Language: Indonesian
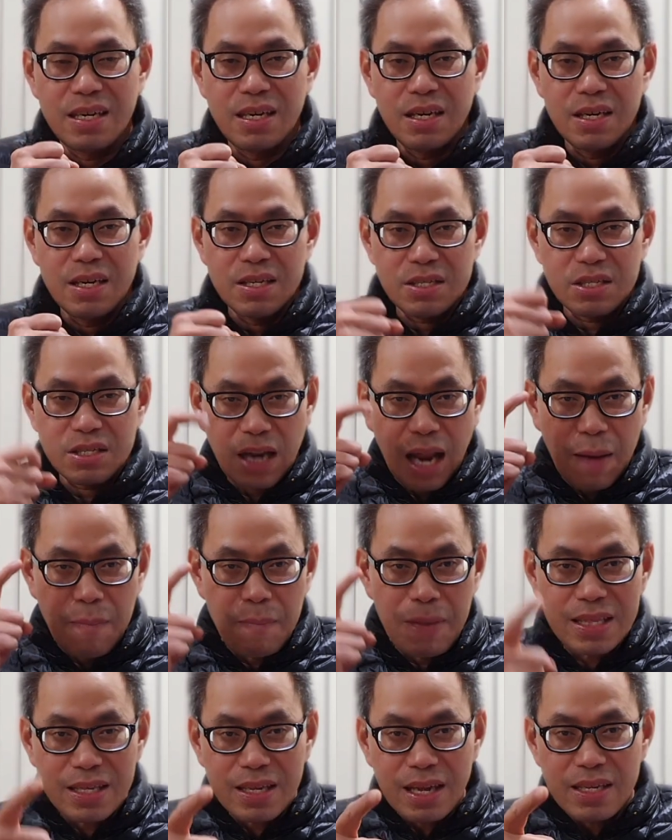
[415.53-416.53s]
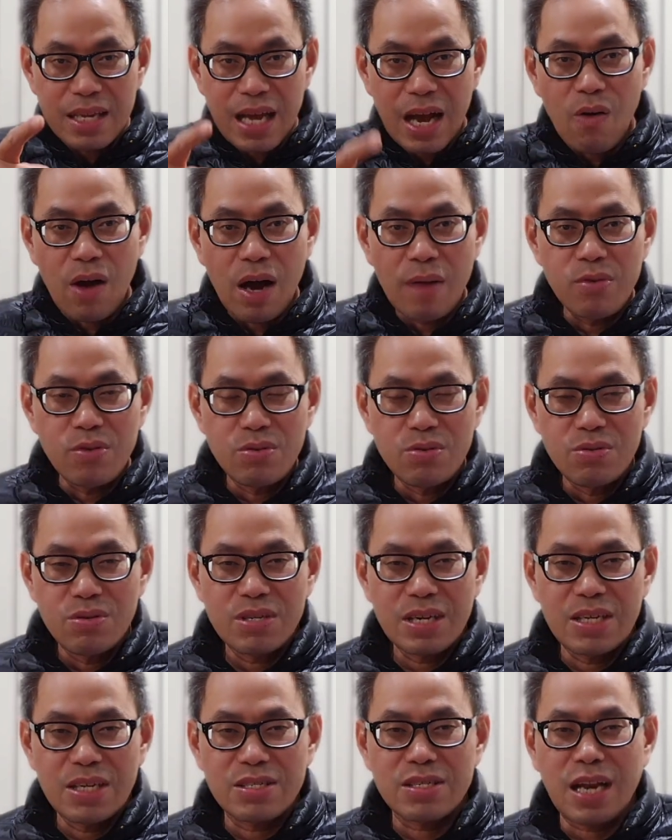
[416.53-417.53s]
Selamatkan
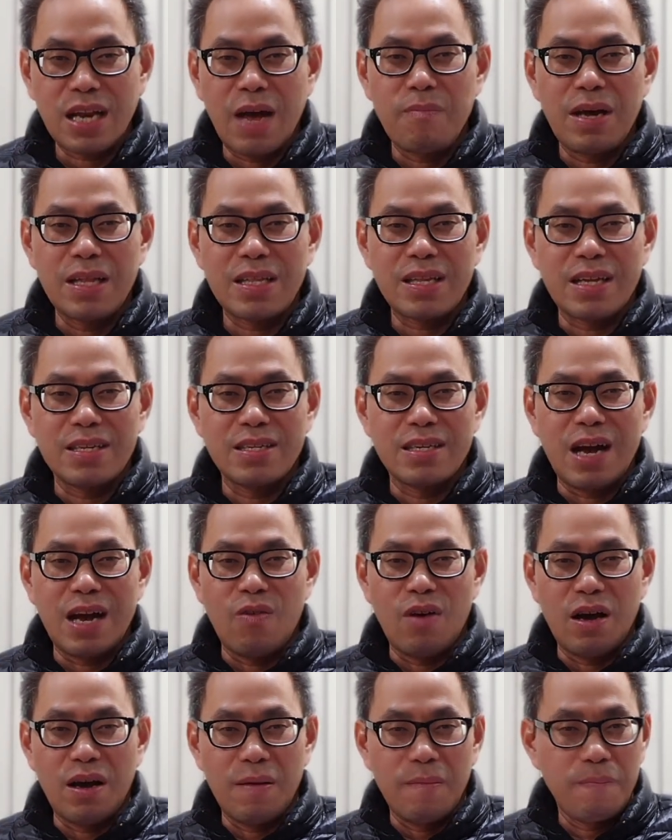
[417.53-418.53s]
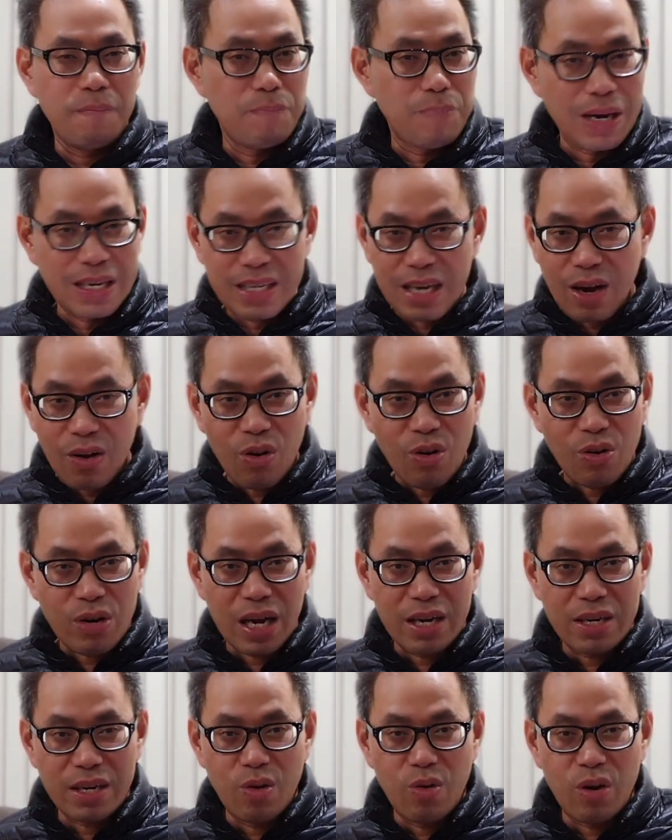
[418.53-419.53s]
nyawamu dan selamatkan nyawa banyak
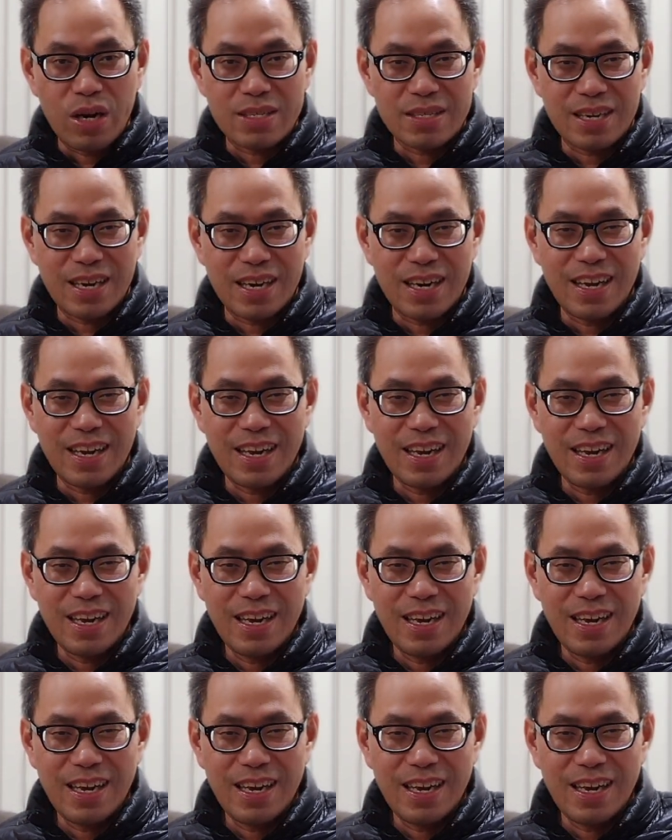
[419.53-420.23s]
orang di luar sana.